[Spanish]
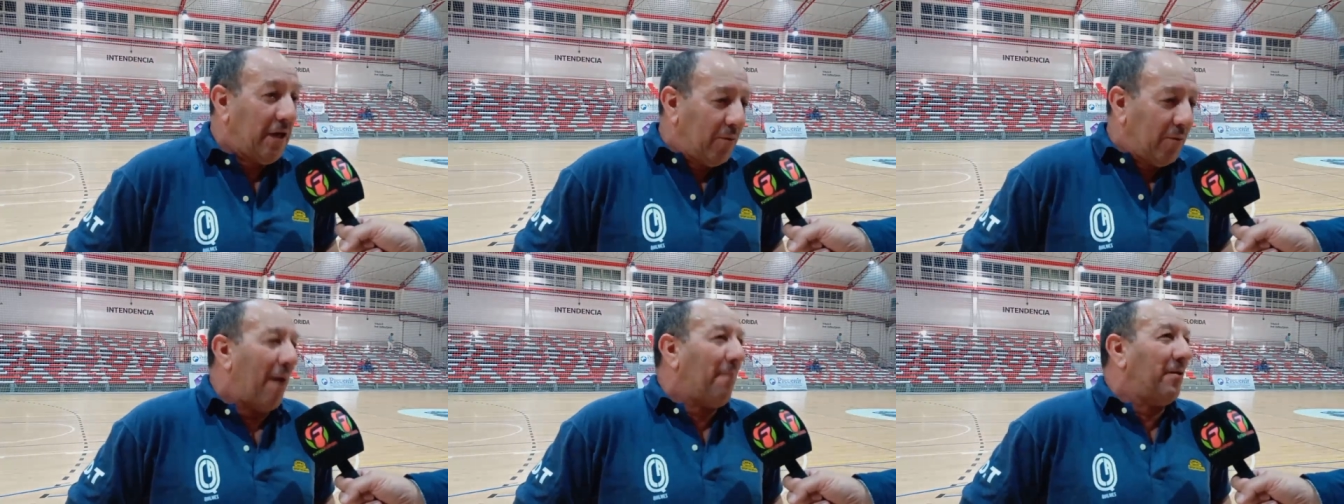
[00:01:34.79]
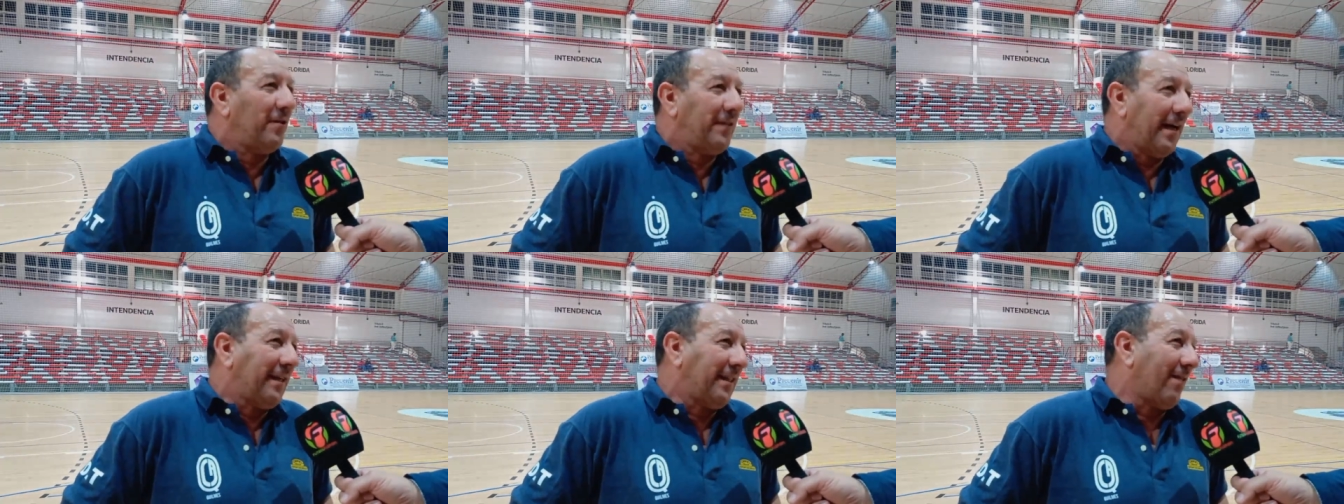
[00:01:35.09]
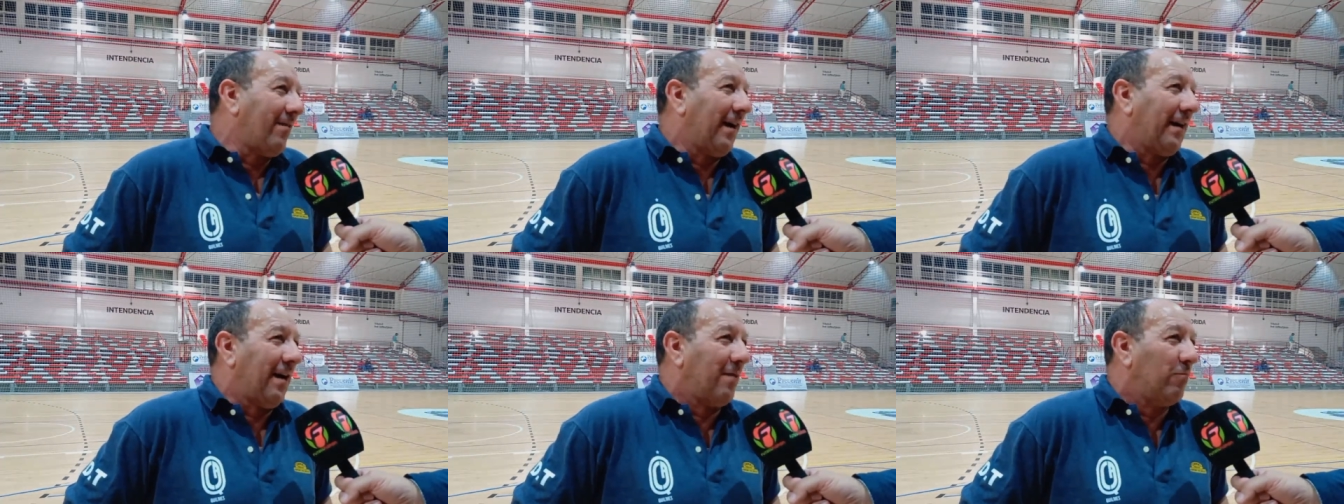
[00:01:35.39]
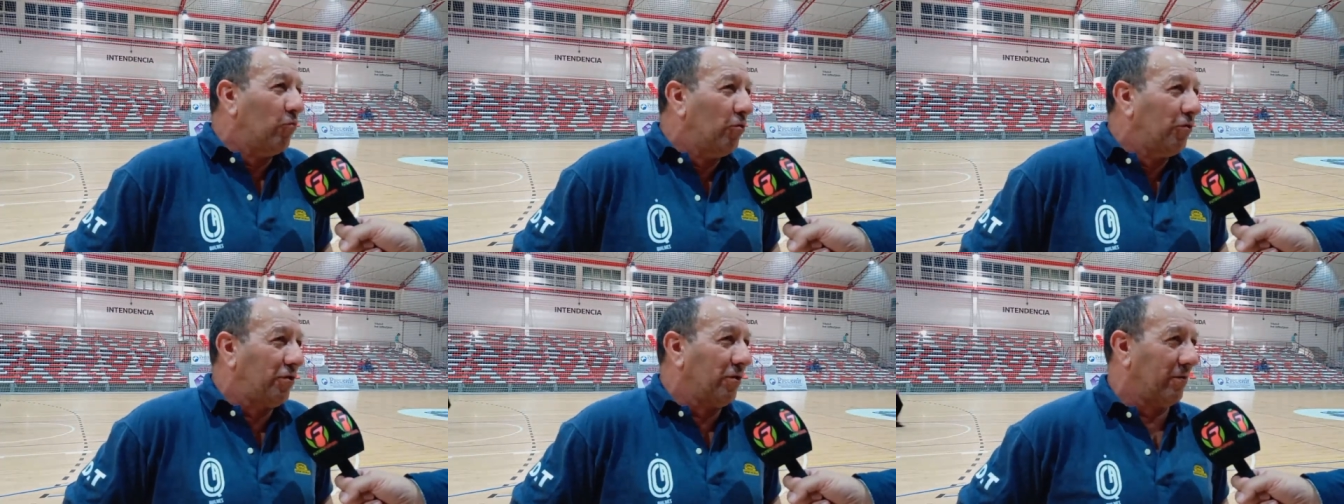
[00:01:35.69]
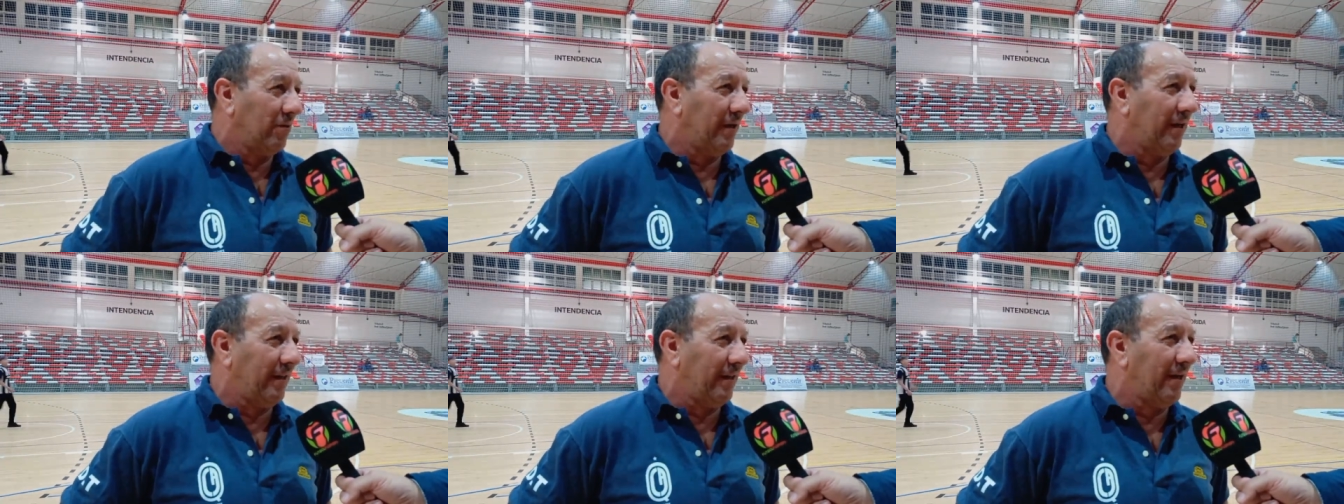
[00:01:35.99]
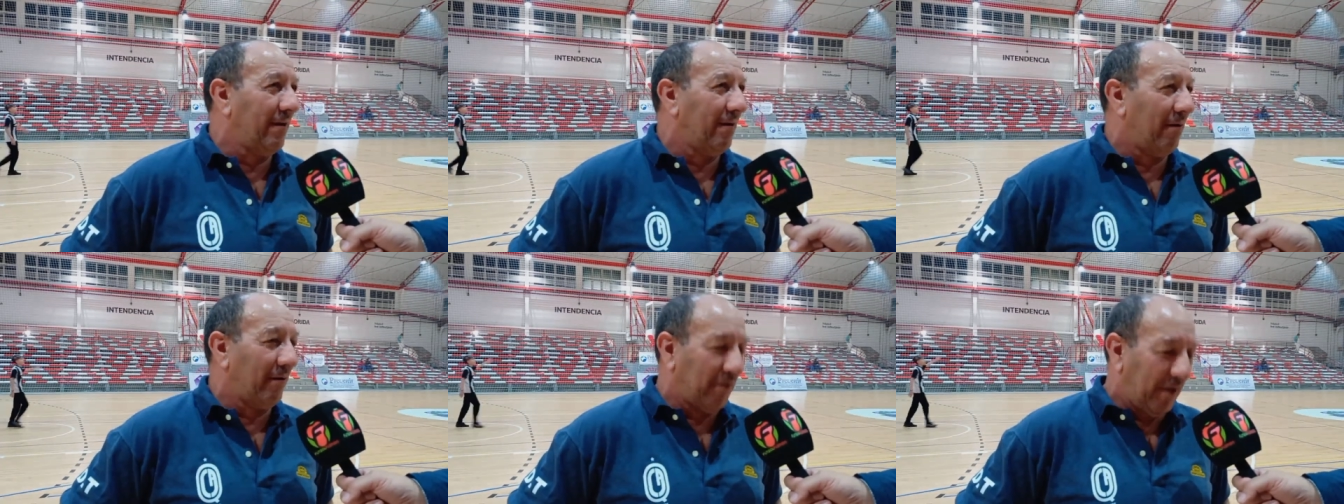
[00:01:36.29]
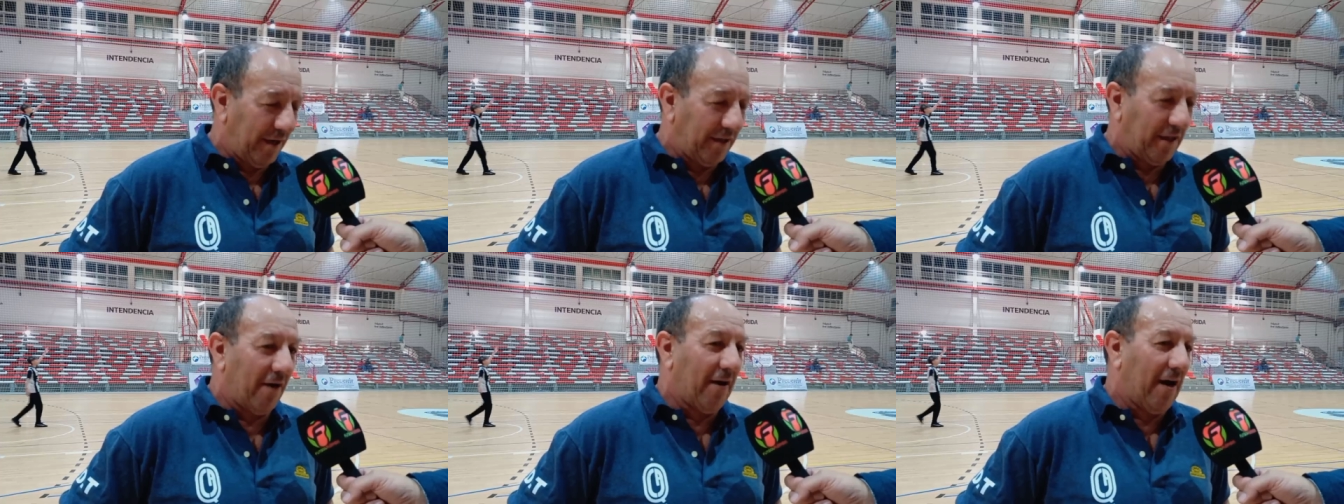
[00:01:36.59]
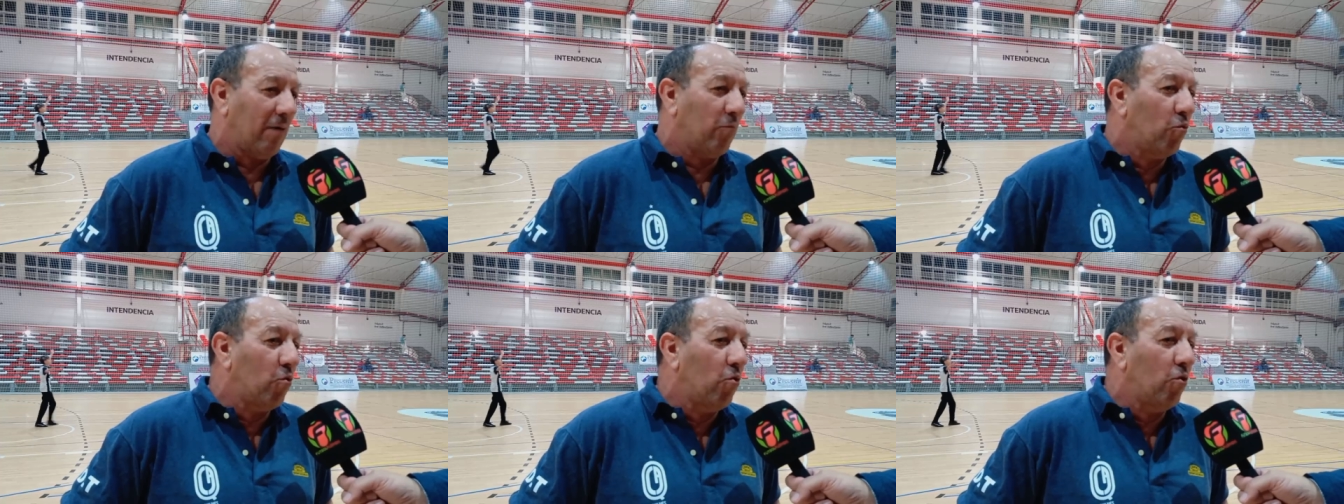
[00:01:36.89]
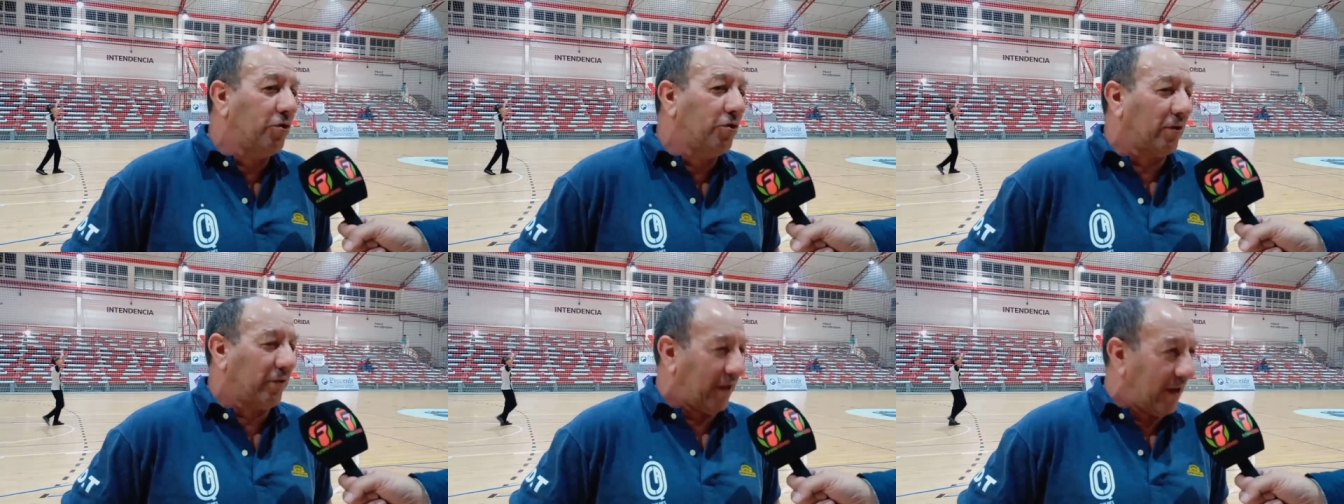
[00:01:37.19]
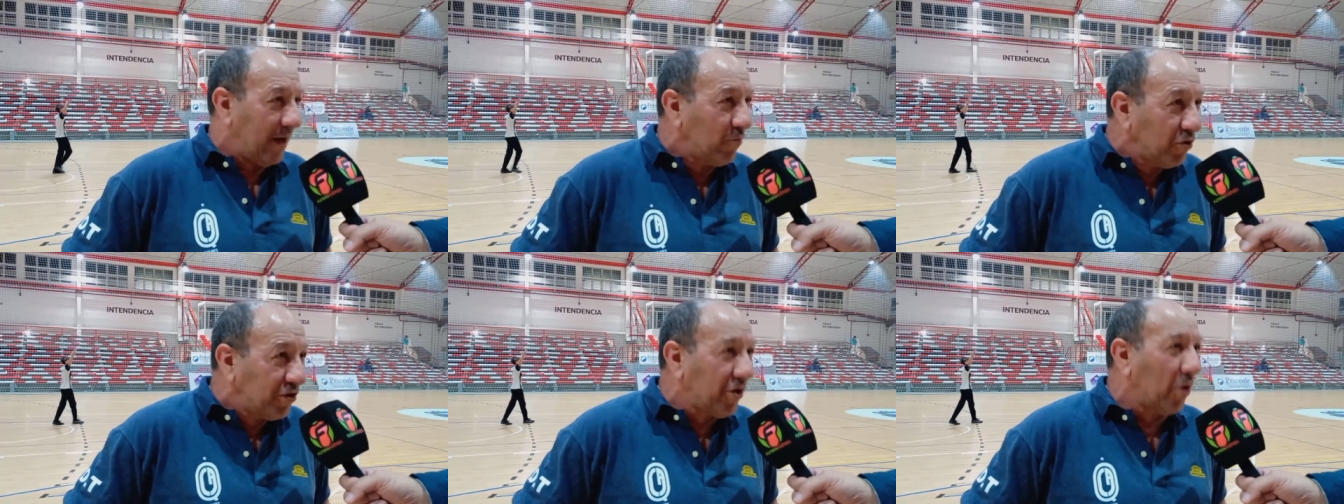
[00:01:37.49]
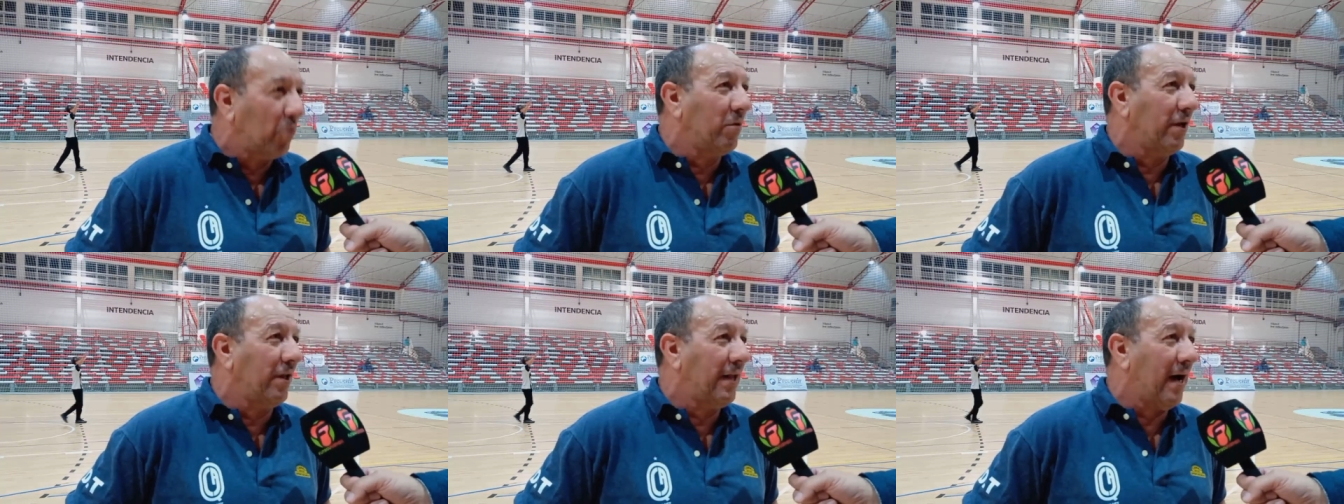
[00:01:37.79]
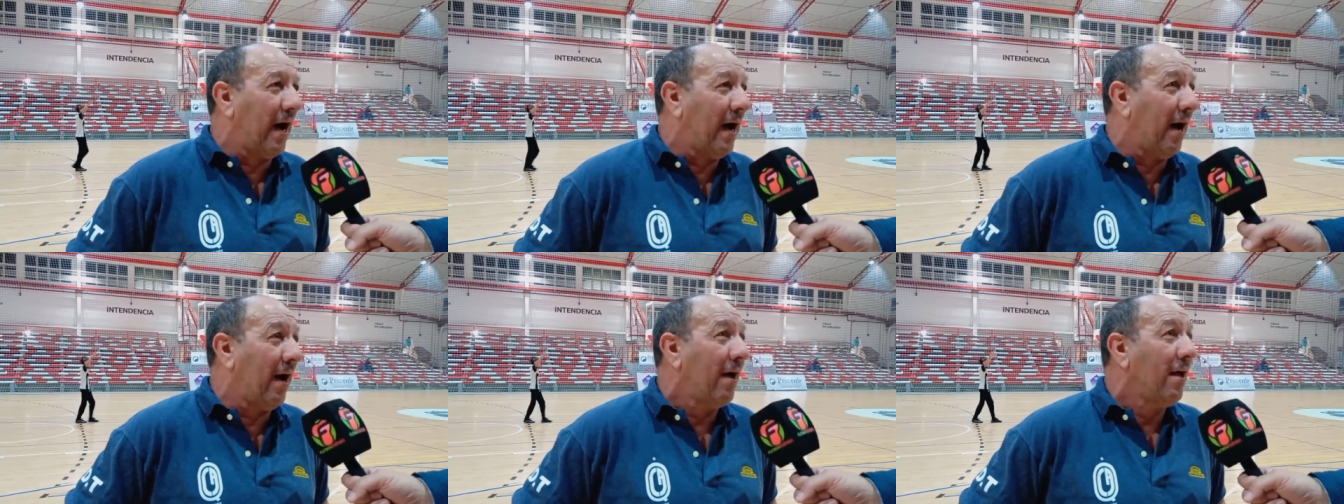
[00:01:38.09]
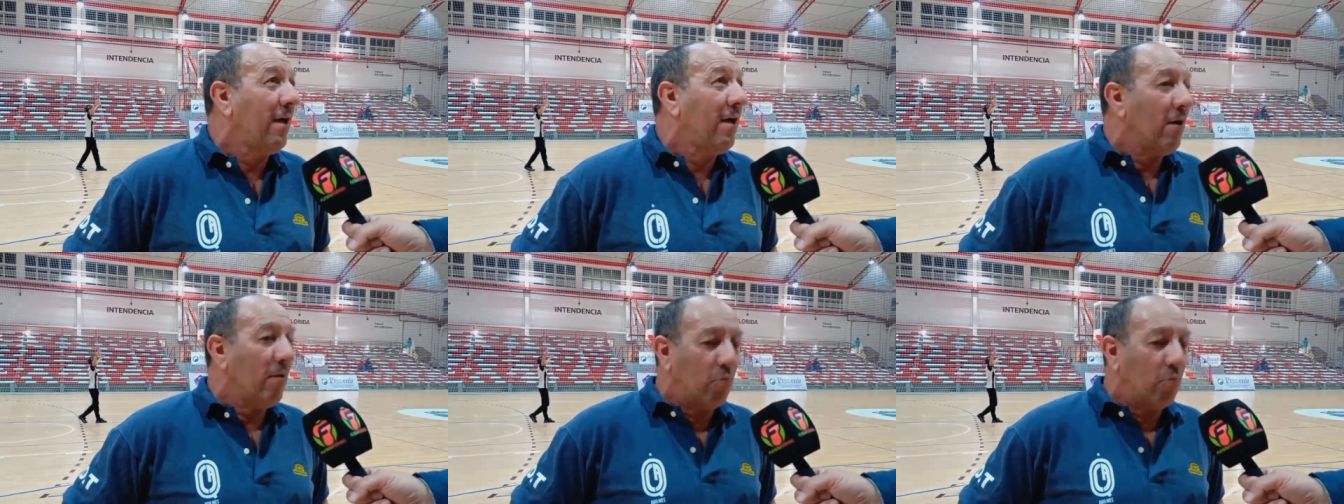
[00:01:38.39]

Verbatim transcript: y vamos a tener que trabajar mucho, este, a tener que trabajar mucho, tener mucha humildad,